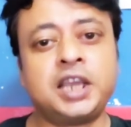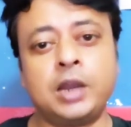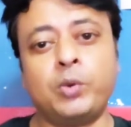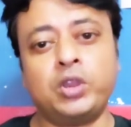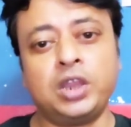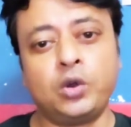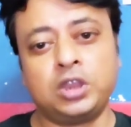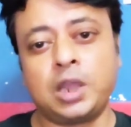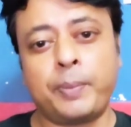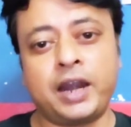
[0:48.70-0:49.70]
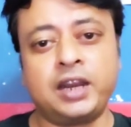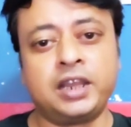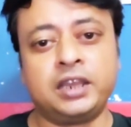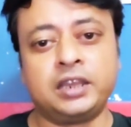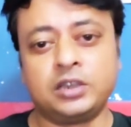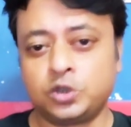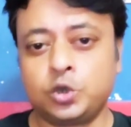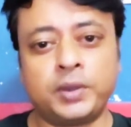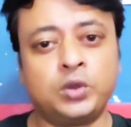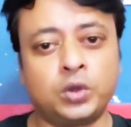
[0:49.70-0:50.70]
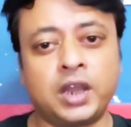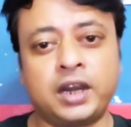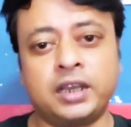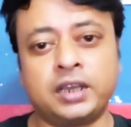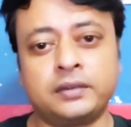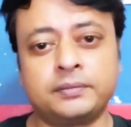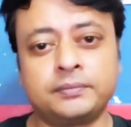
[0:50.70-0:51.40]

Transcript: জেলবন্দি করতে পারেনি শুভেন্দু অধিকারীকে